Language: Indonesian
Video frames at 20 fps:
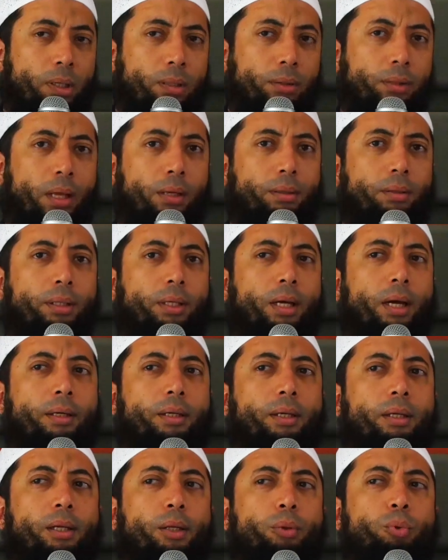dan
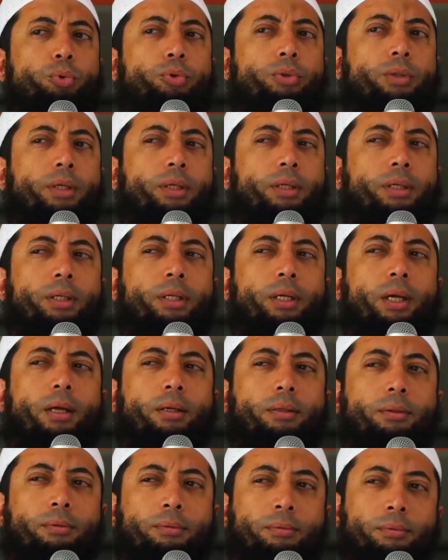diyakini itu
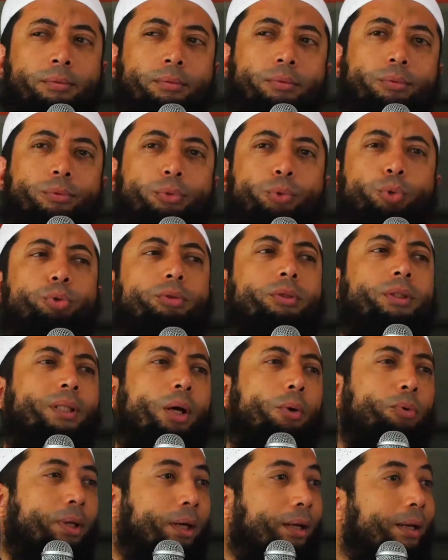sekian juta
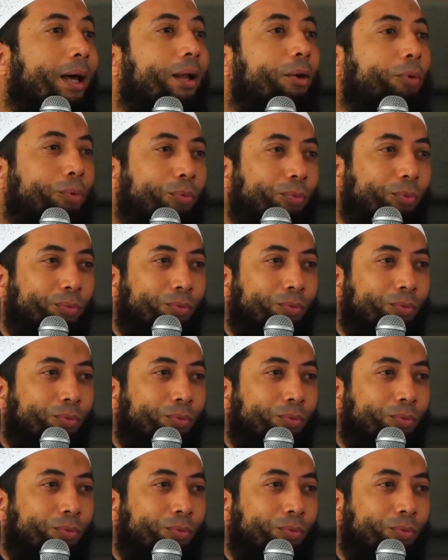tahun yang lalu